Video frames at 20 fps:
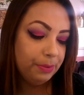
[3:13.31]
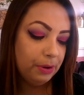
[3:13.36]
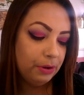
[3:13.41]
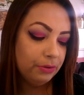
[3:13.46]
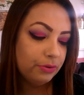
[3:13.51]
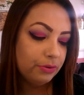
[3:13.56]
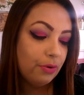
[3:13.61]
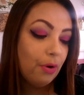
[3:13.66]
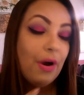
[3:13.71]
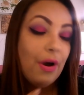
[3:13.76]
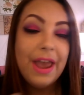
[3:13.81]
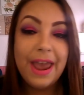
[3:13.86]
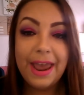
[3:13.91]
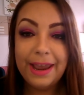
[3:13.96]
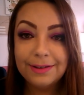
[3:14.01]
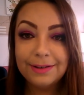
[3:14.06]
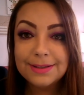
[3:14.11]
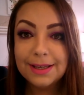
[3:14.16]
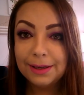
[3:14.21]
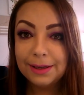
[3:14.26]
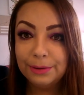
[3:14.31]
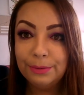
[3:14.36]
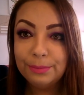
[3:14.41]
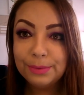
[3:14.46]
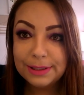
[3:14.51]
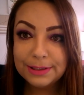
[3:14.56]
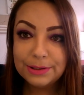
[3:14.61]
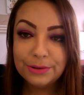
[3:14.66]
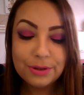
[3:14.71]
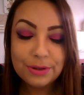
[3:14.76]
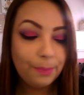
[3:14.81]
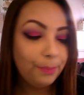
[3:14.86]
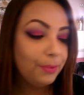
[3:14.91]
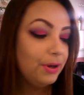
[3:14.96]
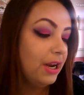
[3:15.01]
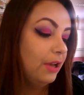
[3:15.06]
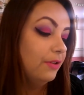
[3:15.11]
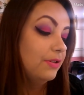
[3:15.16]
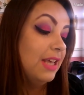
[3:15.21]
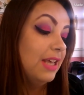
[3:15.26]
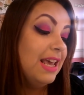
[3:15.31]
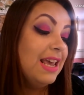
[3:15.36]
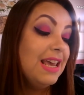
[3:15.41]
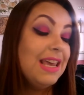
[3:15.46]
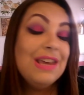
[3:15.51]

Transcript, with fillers: Tipo, os correios aqui do Brasil, só por Deus.